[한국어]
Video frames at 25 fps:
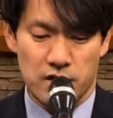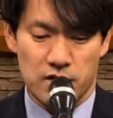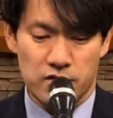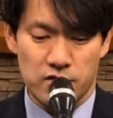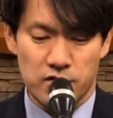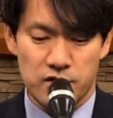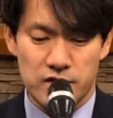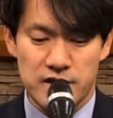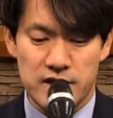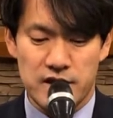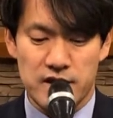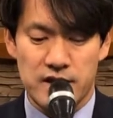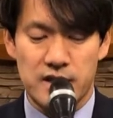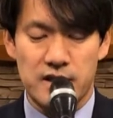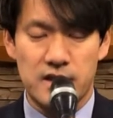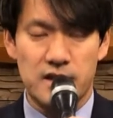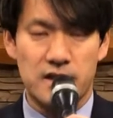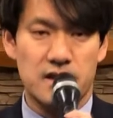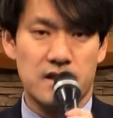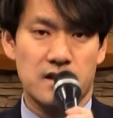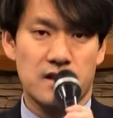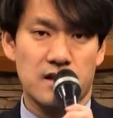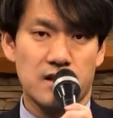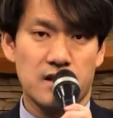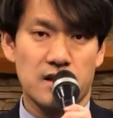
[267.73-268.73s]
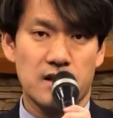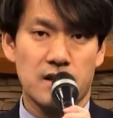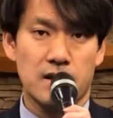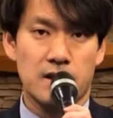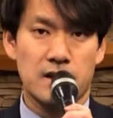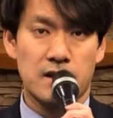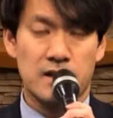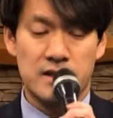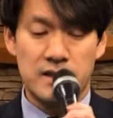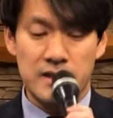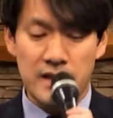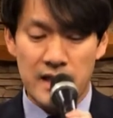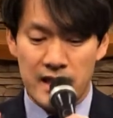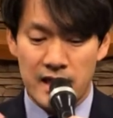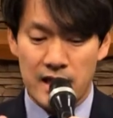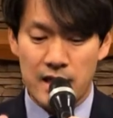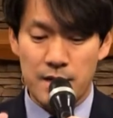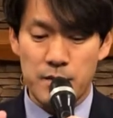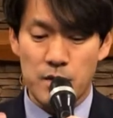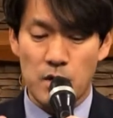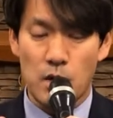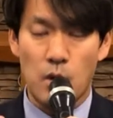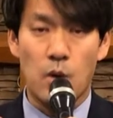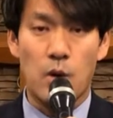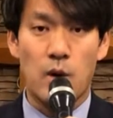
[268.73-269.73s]
둘째는 그
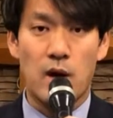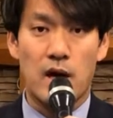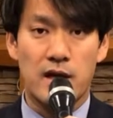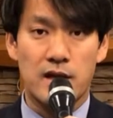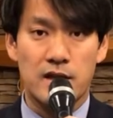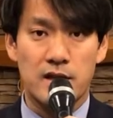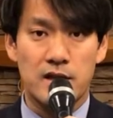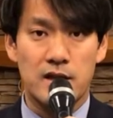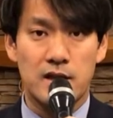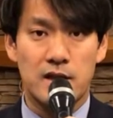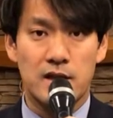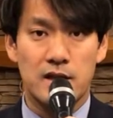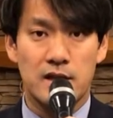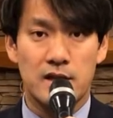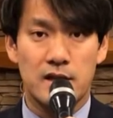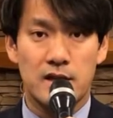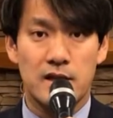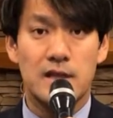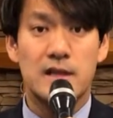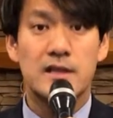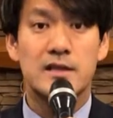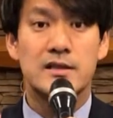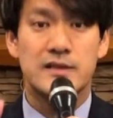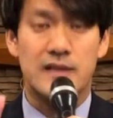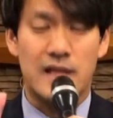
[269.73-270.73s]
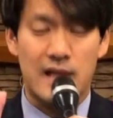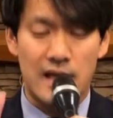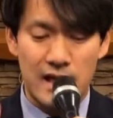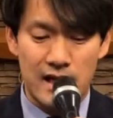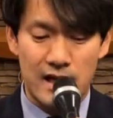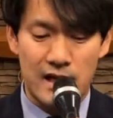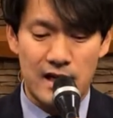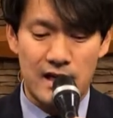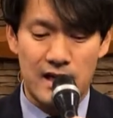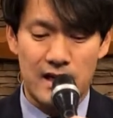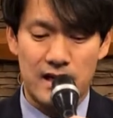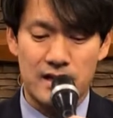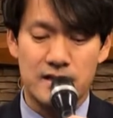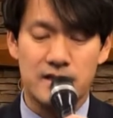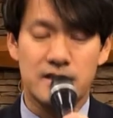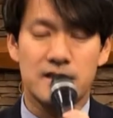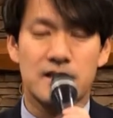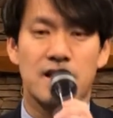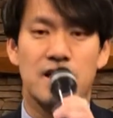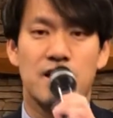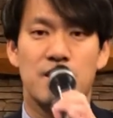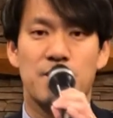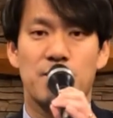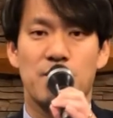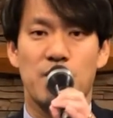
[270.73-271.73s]
하나님 여호와를
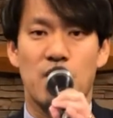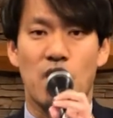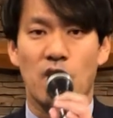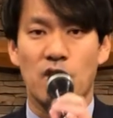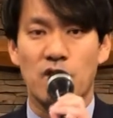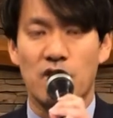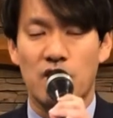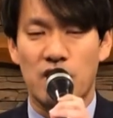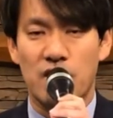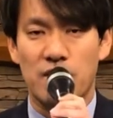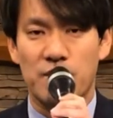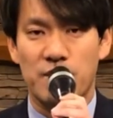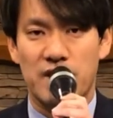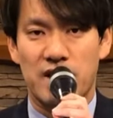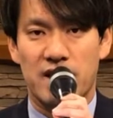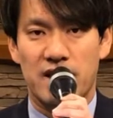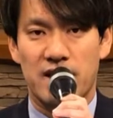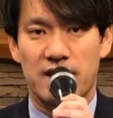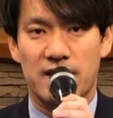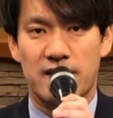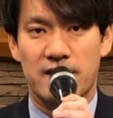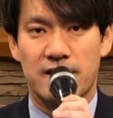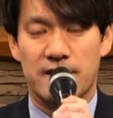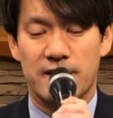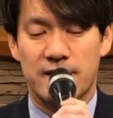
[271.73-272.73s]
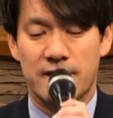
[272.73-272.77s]
사랑하라는 명령입니다.